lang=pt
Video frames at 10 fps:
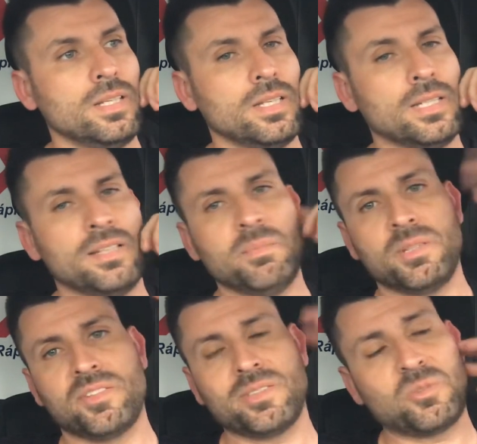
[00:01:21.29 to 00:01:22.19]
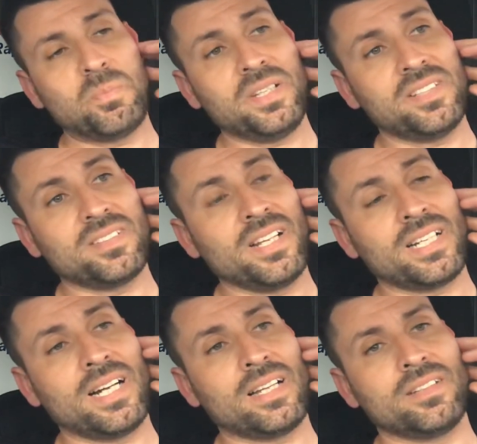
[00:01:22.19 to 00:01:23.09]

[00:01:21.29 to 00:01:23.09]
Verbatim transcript: E aí meio que fez uma surpresa, né, cara?